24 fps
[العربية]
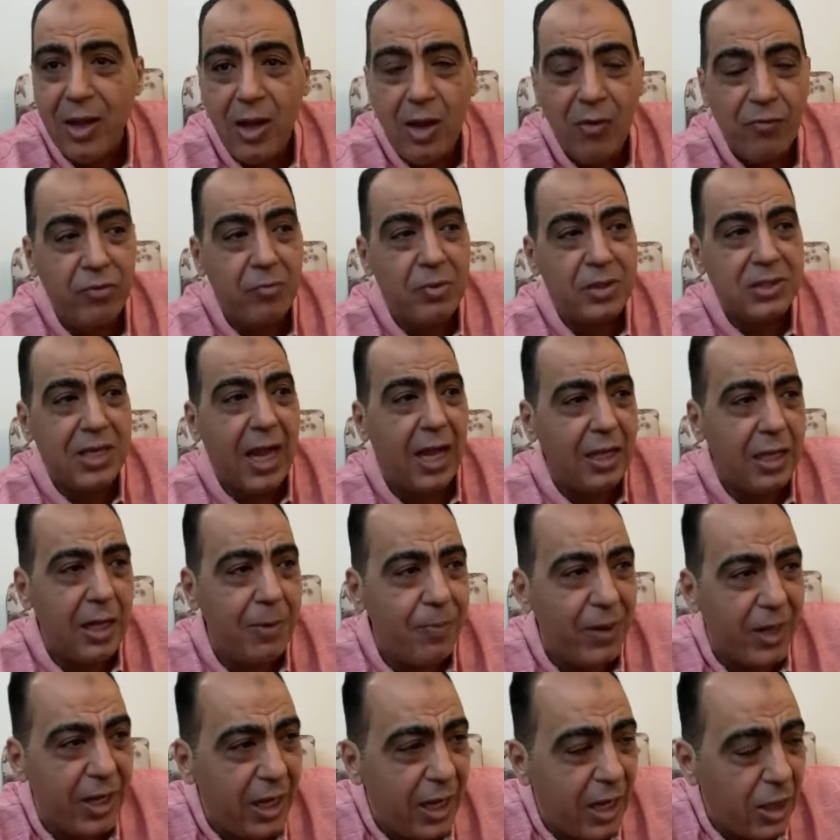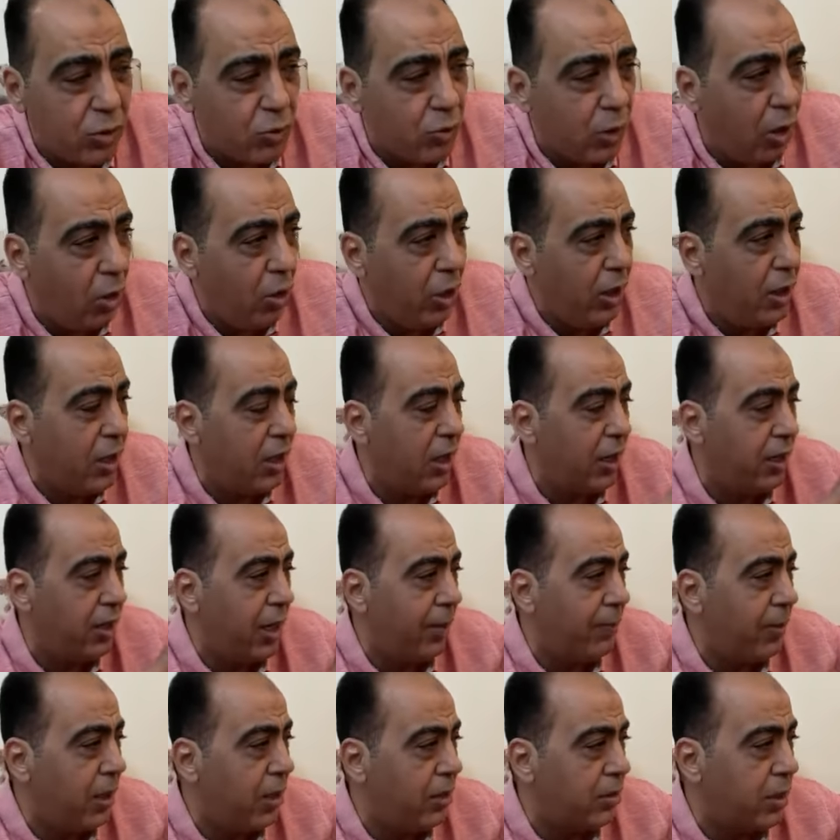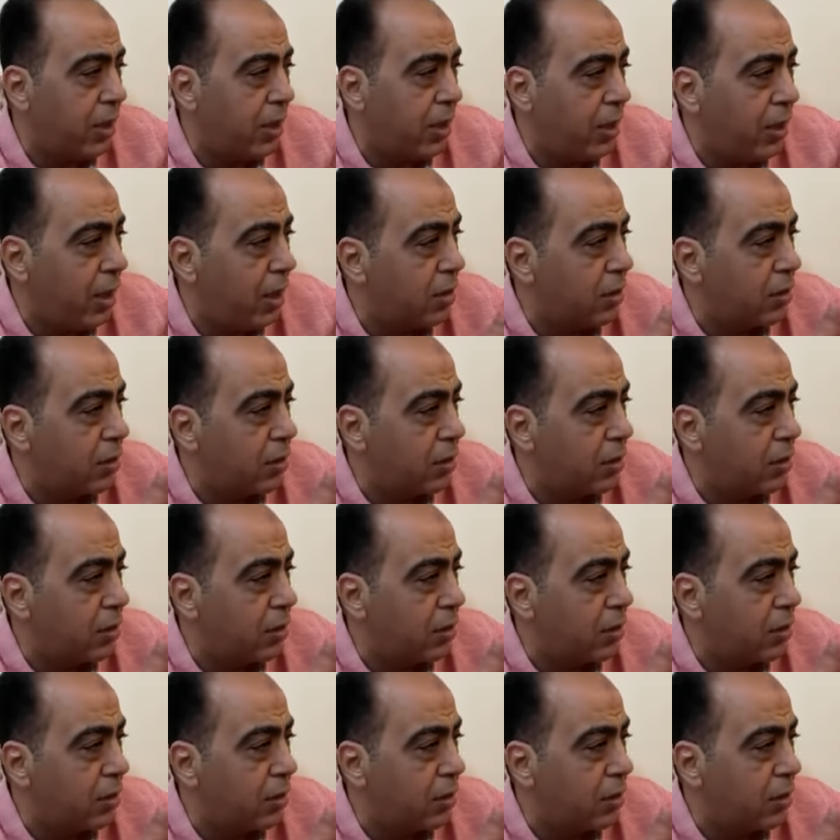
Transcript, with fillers: في مصلحه البريد واحيل الى النيابه الاداريه